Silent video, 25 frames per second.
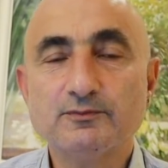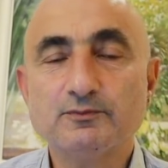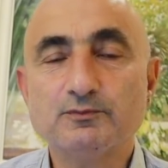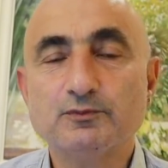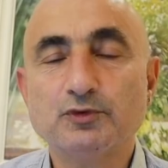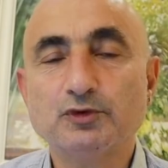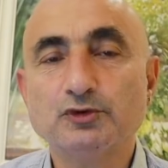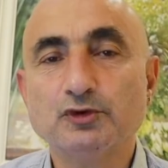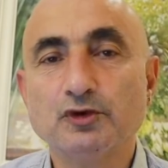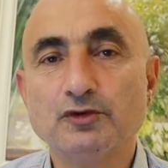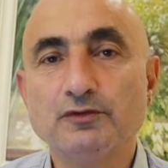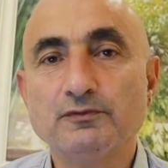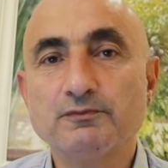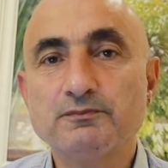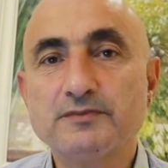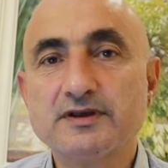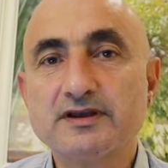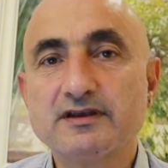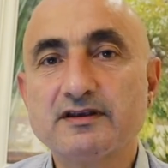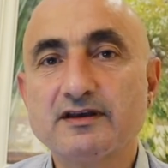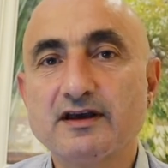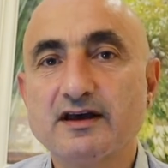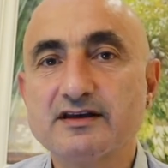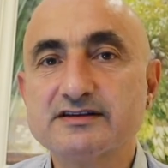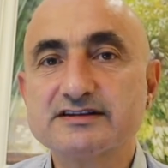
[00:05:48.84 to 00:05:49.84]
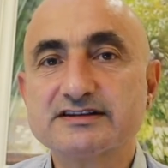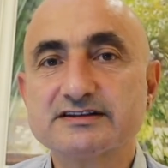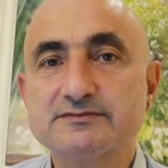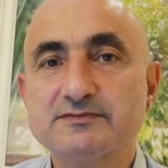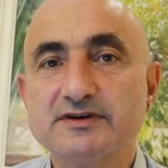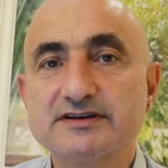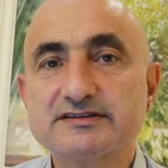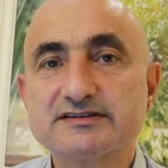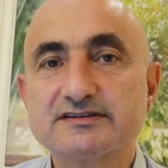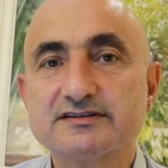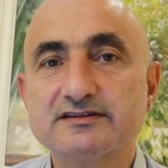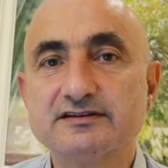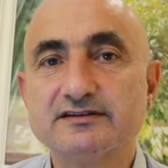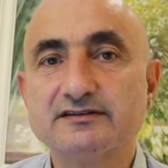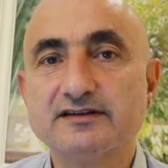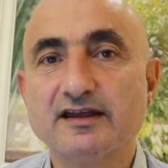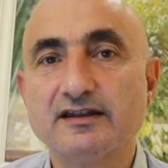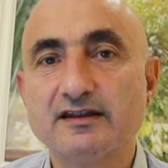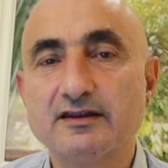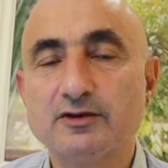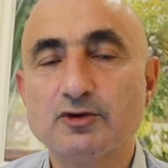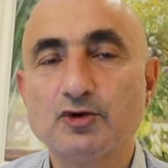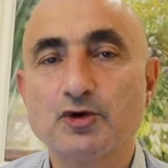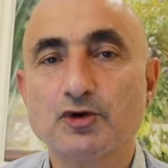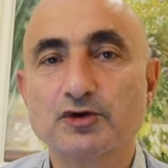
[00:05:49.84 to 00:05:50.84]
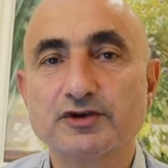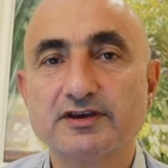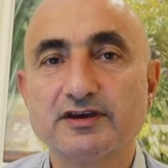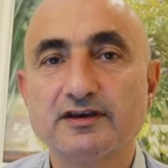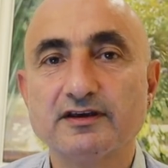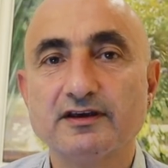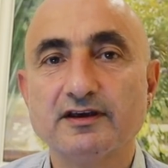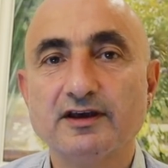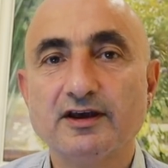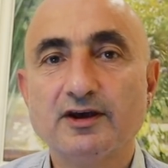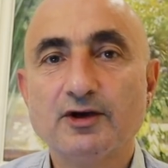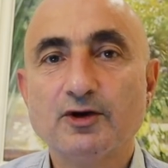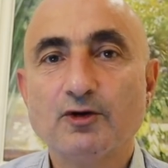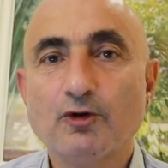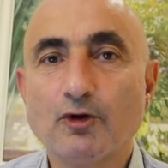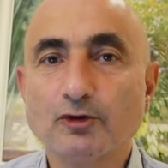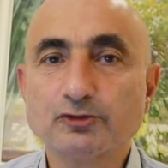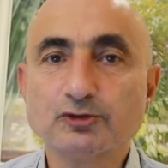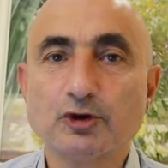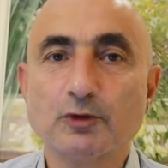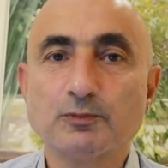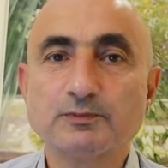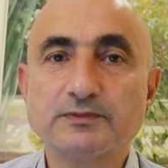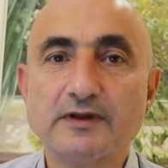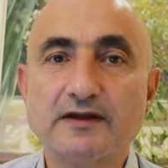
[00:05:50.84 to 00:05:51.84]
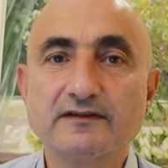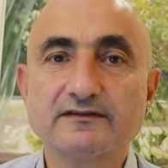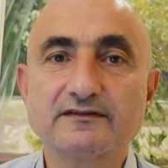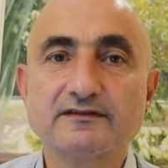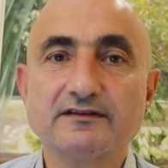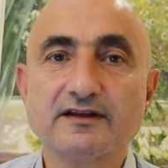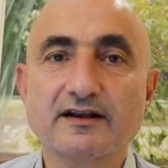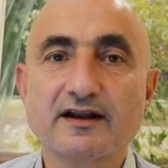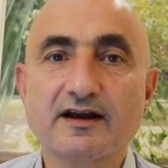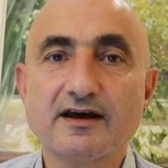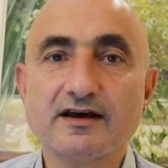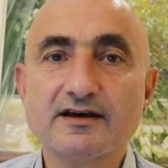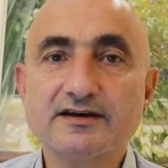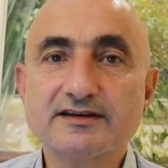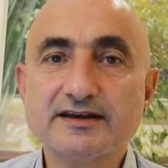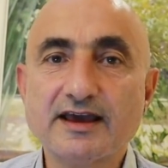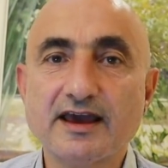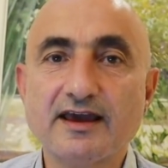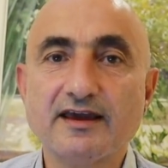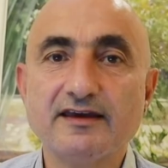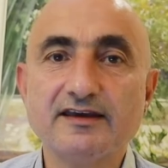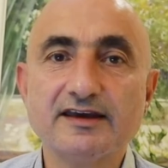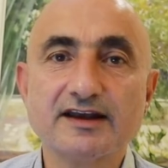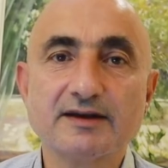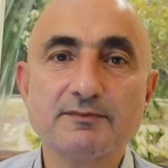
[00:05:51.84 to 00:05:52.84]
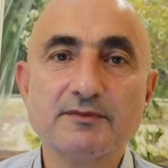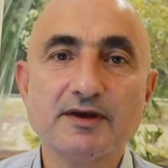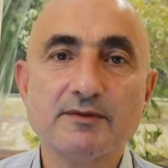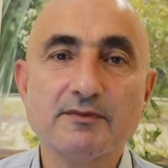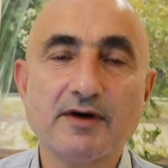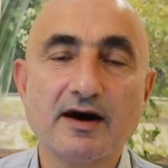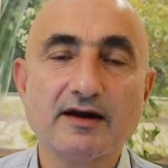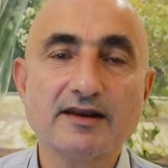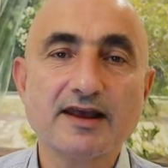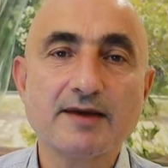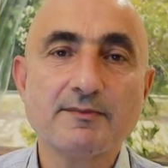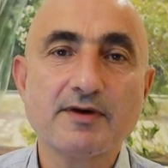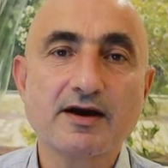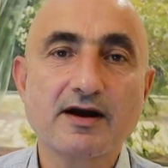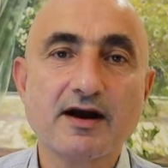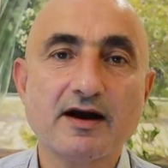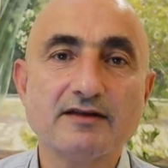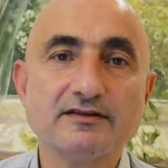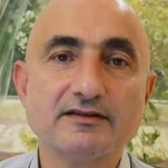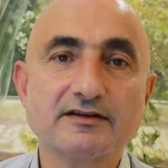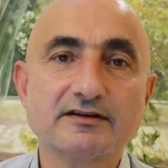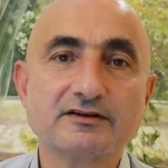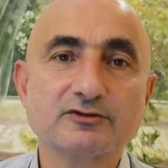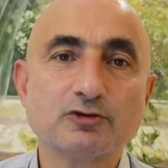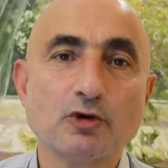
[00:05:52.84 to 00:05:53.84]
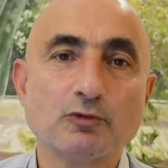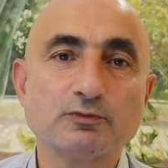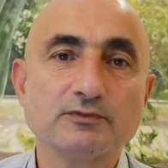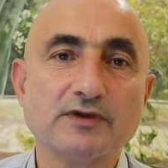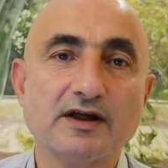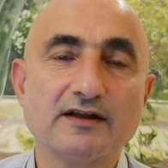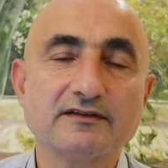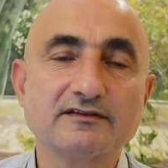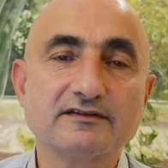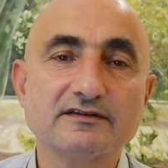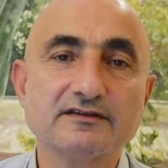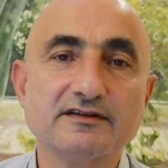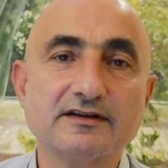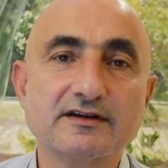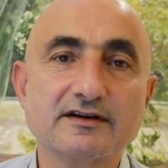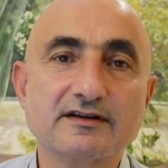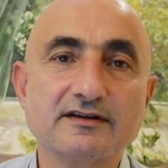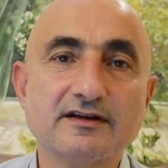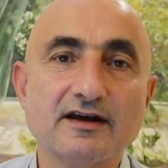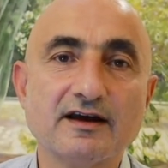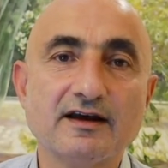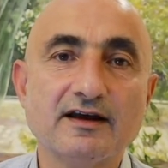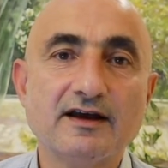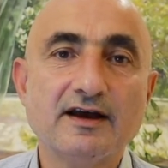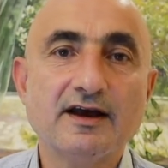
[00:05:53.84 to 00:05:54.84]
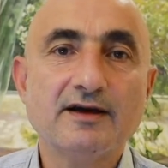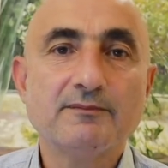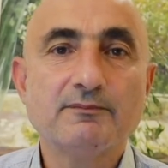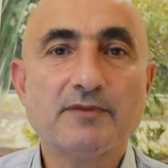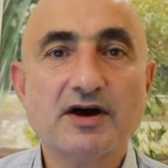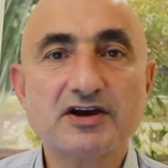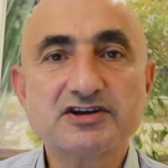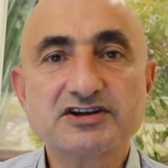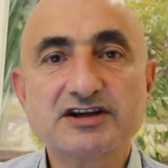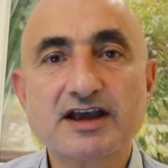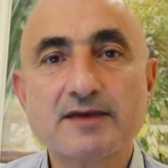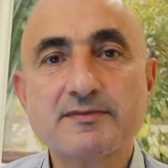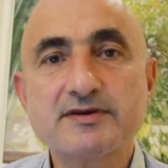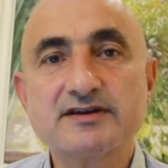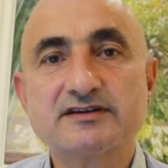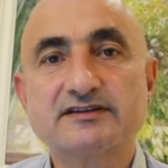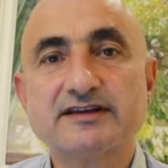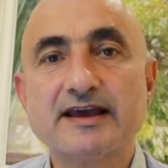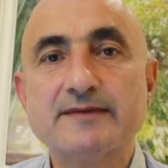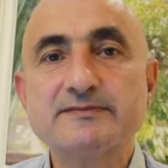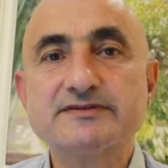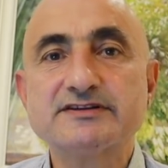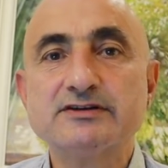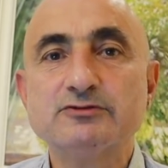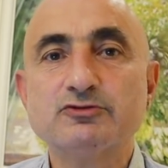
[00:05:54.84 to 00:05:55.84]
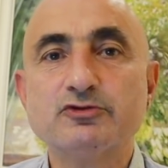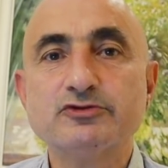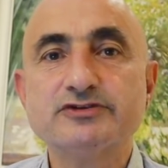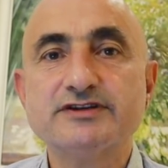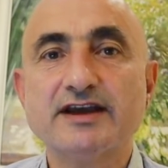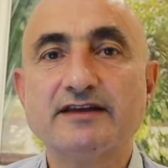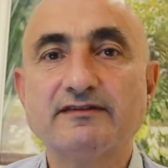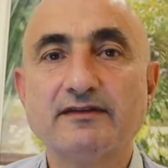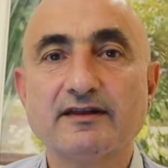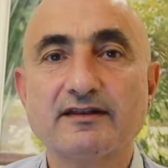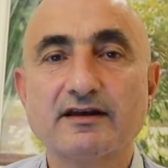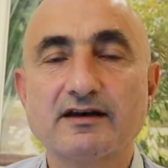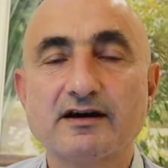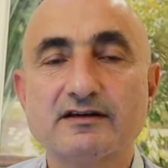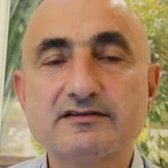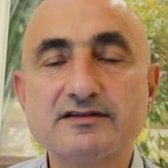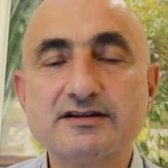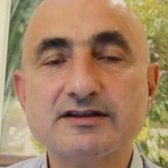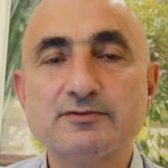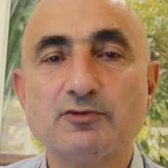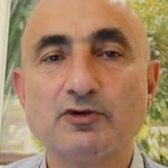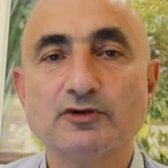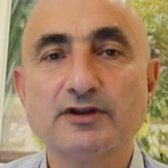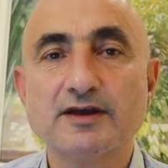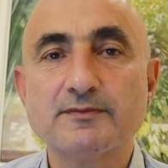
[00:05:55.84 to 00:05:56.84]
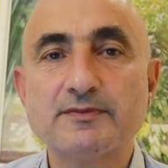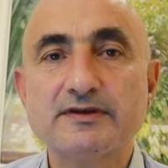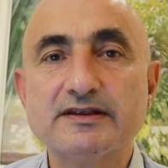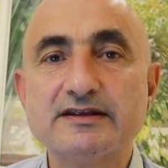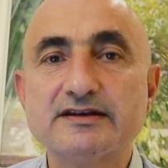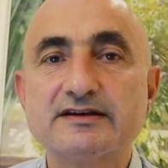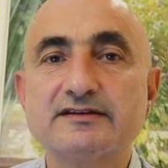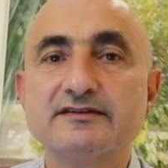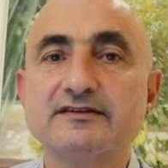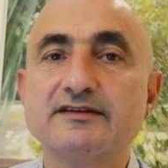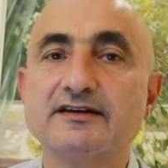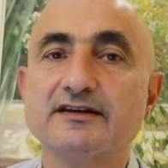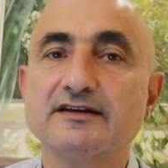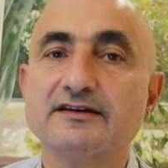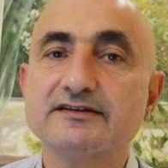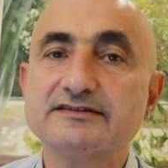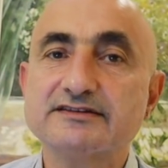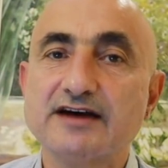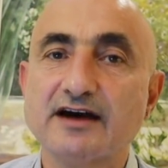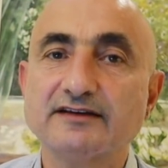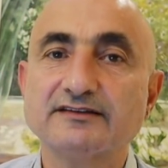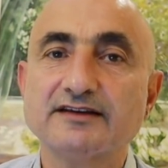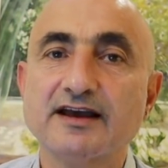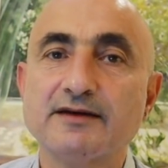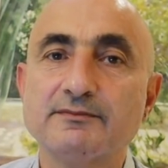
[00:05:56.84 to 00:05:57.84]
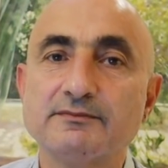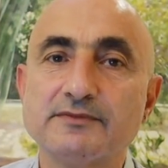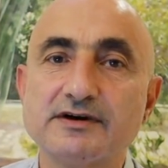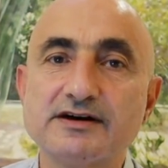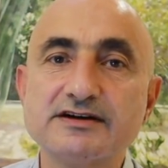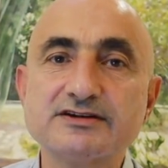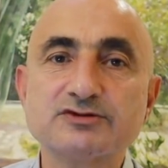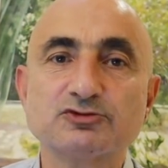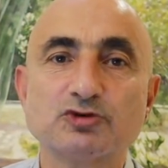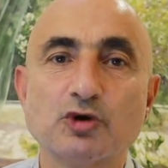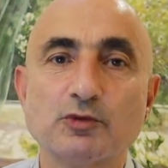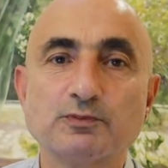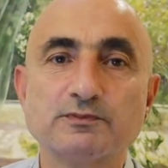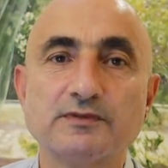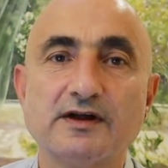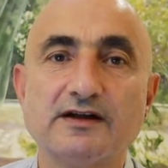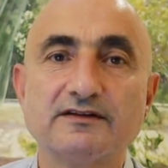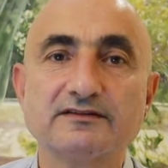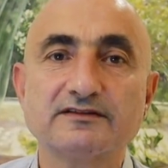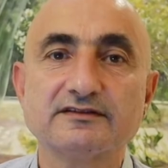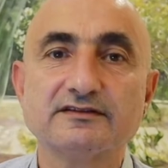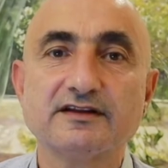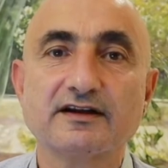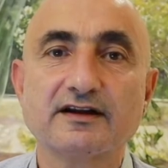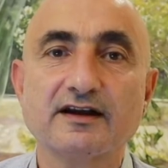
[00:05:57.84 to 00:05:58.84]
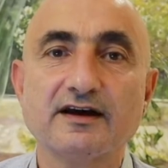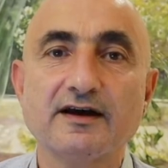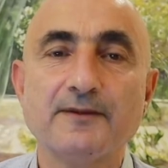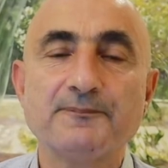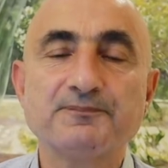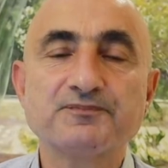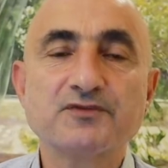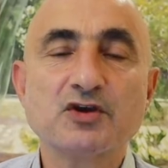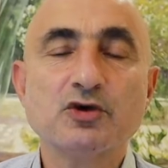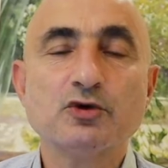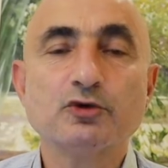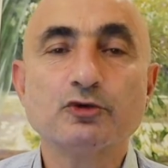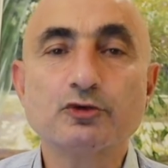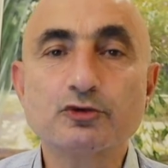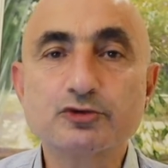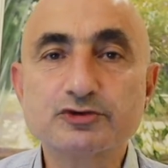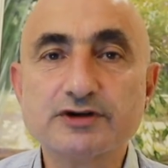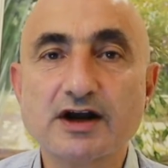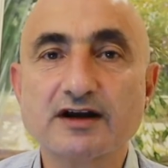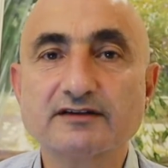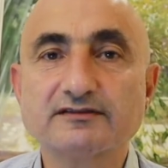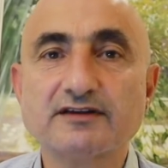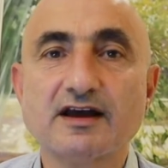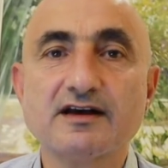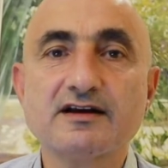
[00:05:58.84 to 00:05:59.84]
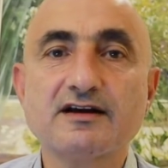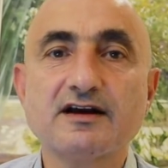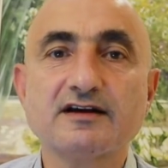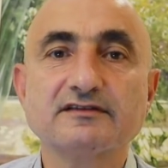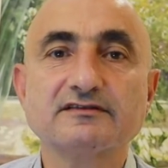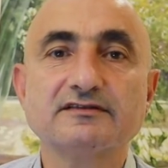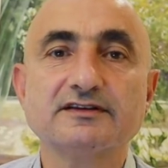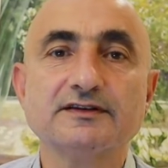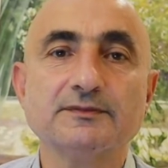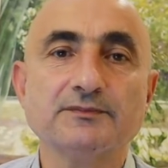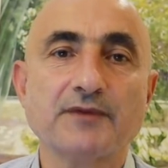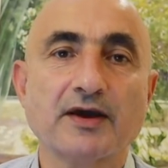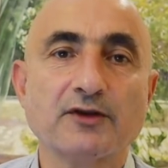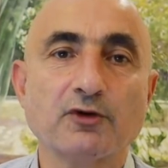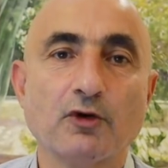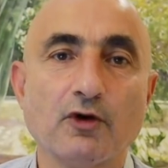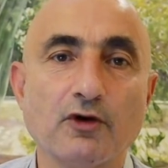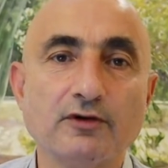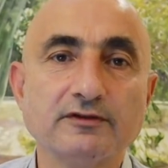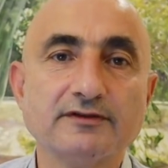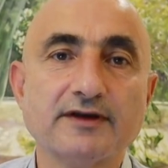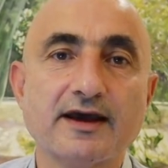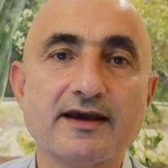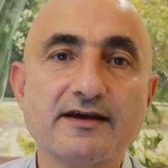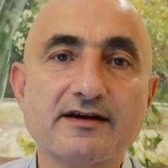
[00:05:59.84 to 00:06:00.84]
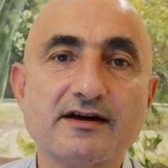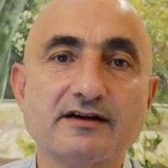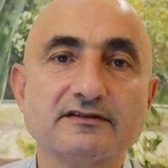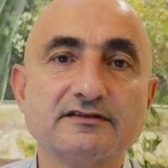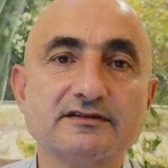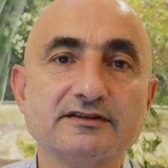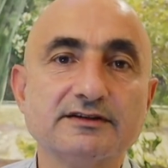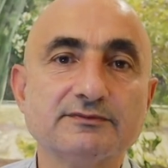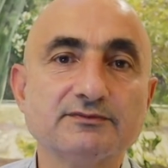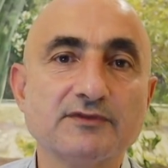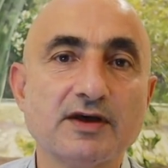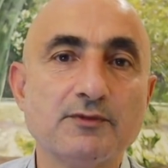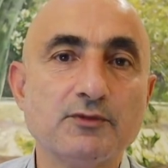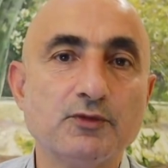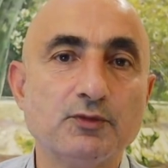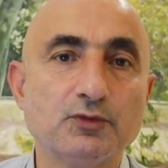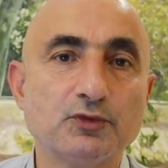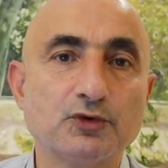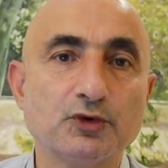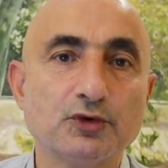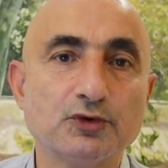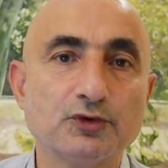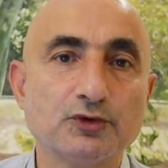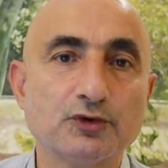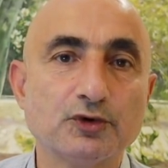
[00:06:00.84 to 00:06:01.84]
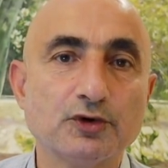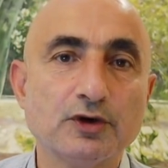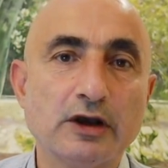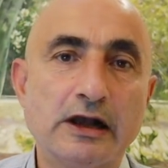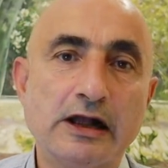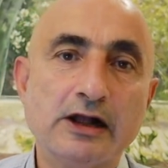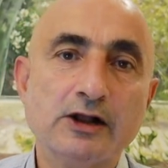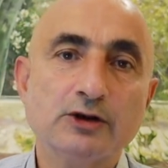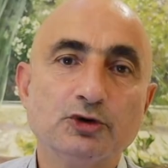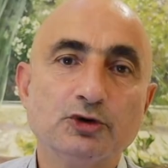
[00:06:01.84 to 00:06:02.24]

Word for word: bunun bir yansıması deniliyor ki o toplantılara G20 Maliye Bakanları toplantılarına başka bir temsil düzeyinde de katılım olabilirdi. Zaten bazı toplantılara uzaktan katılım yani online katılım da mümkündü.